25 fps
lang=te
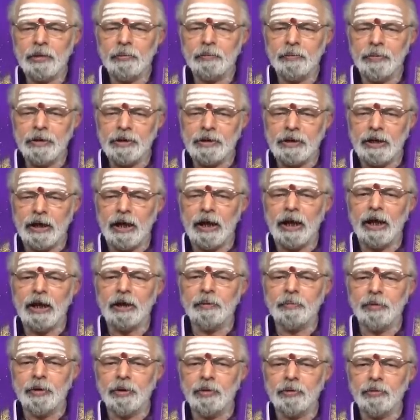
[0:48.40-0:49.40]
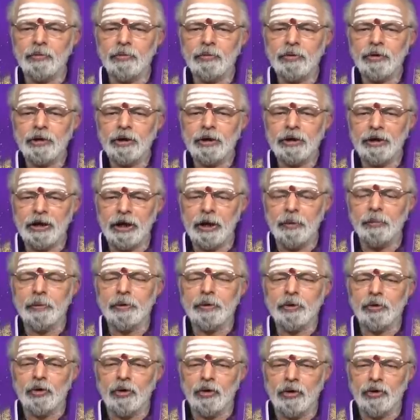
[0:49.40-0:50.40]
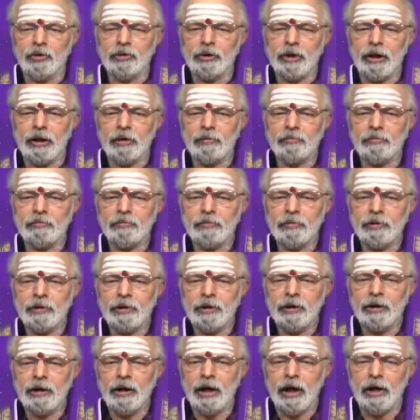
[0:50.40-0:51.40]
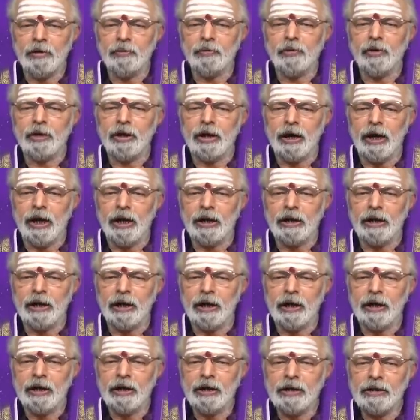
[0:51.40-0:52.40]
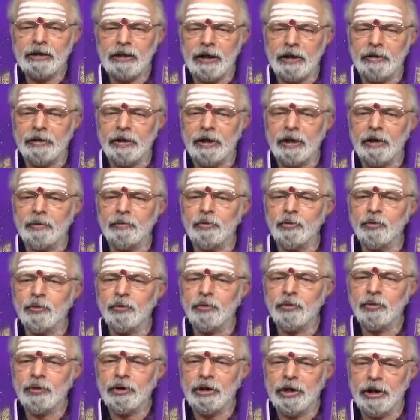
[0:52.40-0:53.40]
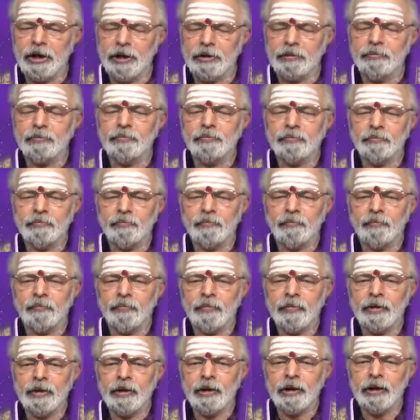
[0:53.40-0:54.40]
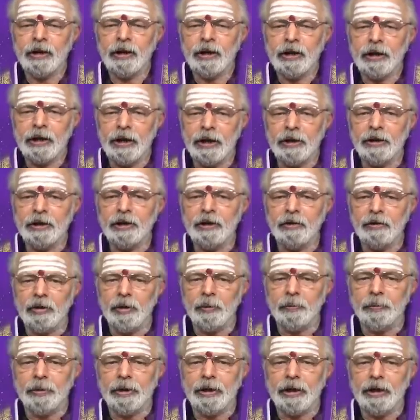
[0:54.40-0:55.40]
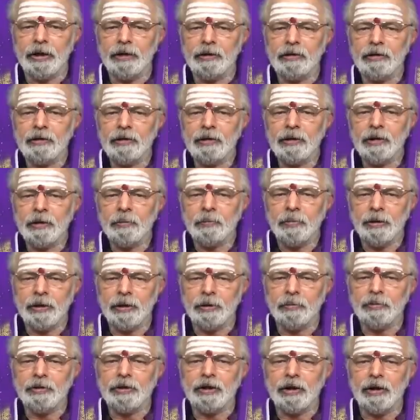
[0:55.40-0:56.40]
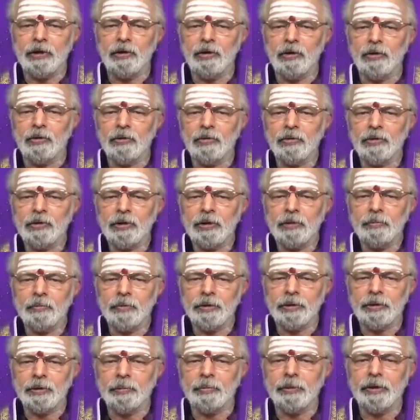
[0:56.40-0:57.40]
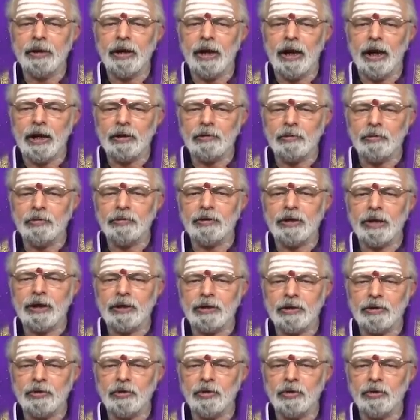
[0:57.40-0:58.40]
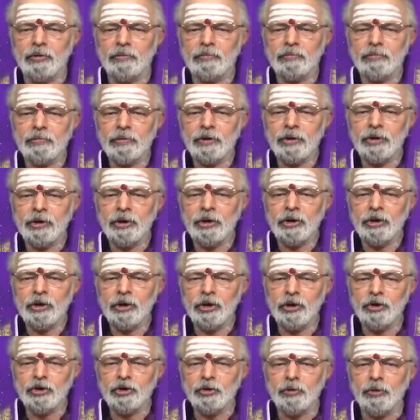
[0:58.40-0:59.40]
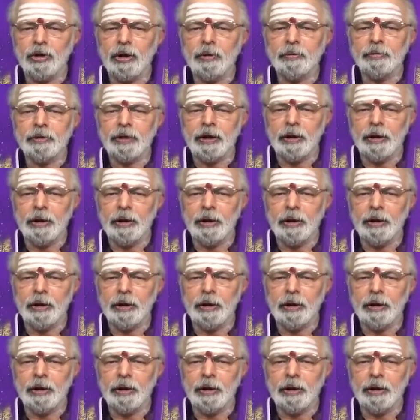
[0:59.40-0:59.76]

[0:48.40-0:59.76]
మీ స్థానాన్ని మీరు నిలబెట్టుకోగలుగుతారు అందులో ఎలాంటి సందేహము లేదు ఏది ఏమైనప్పటికీ ప్రతి విషయంలో మితిమిన్న ఆత్మవిశ్వాసంతో ఎదుటివాళ్ళ మీద